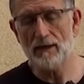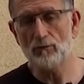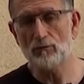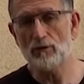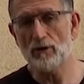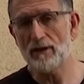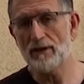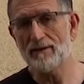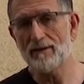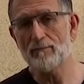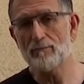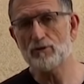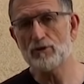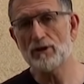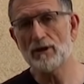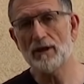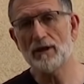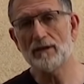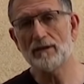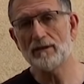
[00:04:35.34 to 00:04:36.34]

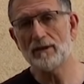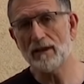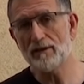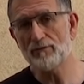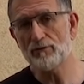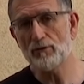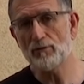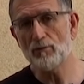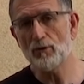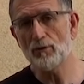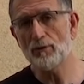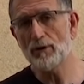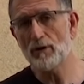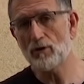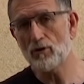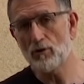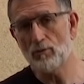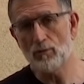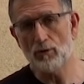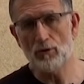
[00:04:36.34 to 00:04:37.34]
utilizamos el teléfono
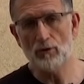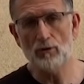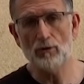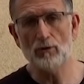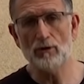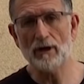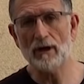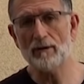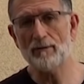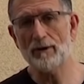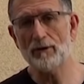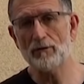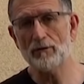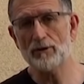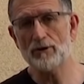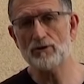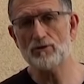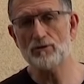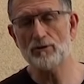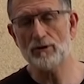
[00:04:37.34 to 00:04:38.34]
móvil como
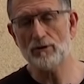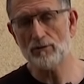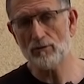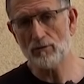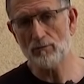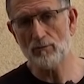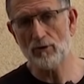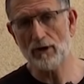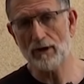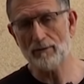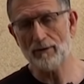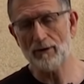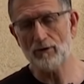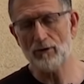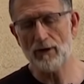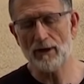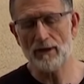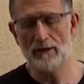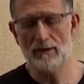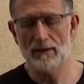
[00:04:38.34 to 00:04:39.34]
grabador de sonido, como
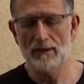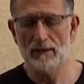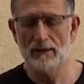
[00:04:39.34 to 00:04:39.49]
grabadora,